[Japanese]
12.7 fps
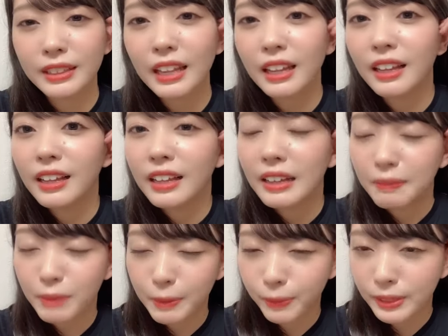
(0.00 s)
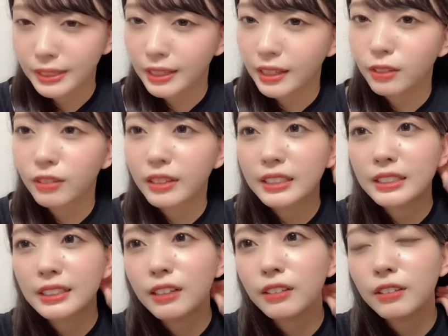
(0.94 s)
てメモしたりとか
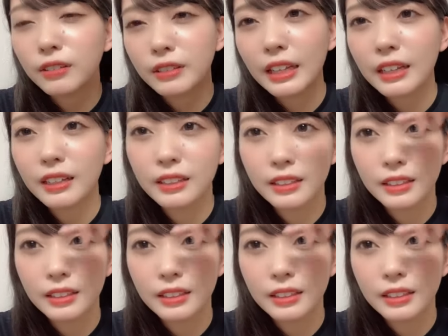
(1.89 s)
してるので